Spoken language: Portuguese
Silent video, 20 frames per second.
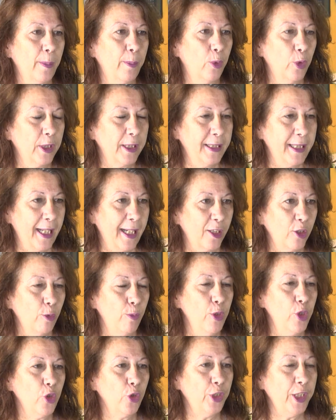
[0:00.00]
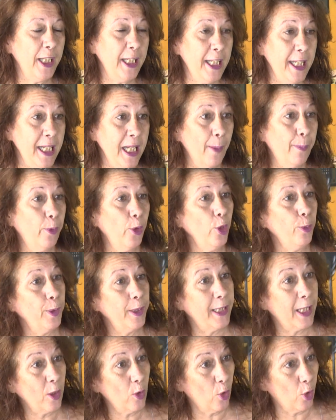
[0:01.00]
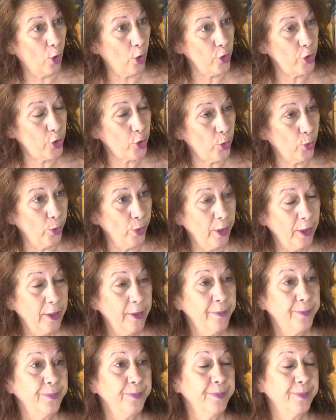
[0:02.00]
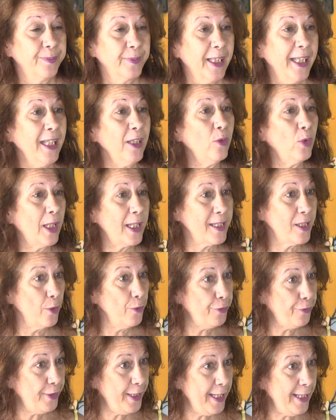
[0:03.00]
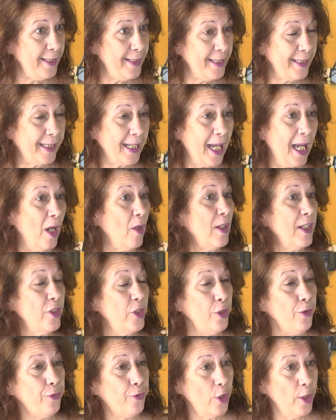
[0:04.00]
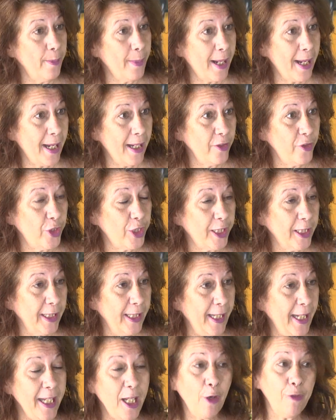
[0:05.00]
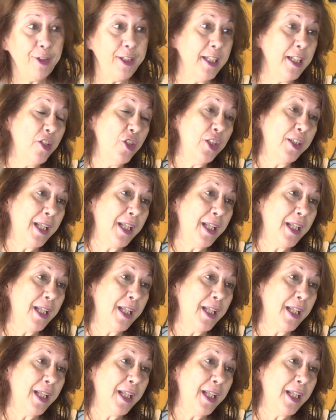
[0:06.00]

bordado, bijuteria, apoio pedagógico, educação física, aulas de informática né, e oficina de